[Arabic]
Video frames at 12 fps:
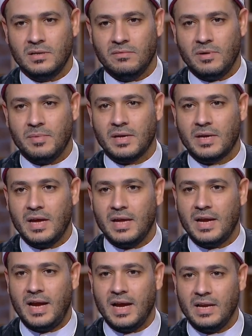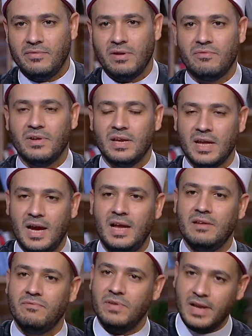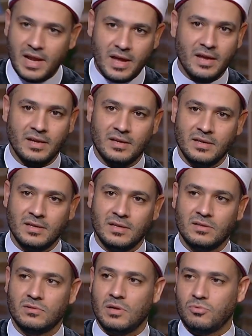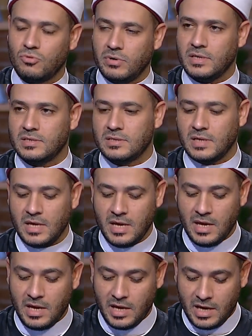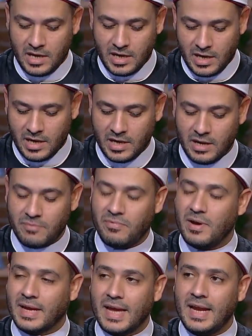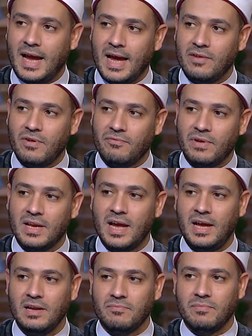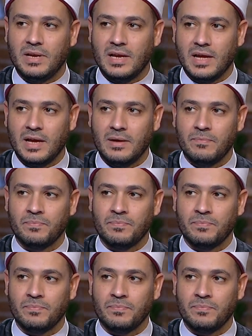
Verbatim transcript: فمن كان حالفا فليحلف بالله طب كويس ال ال من كان حالفا فليحلف بالله